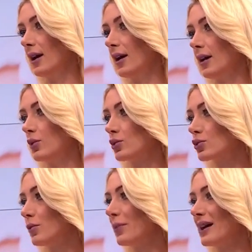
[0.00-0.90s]
e,
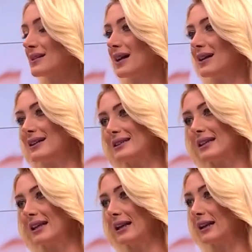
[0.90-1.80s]
kurtulup biraz daha
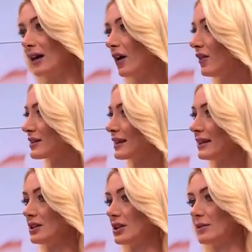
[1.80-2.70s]
klasiklere daha fazla
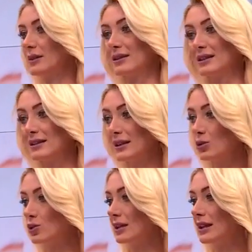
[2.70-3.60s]
giyeceğimiz mesela senin
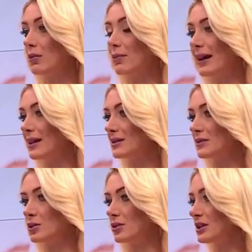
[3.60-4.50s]
üzerindeki bir beyaz bir
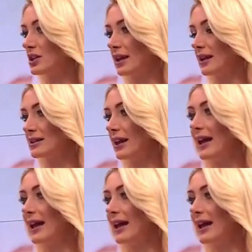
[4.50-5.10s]
tweed ceket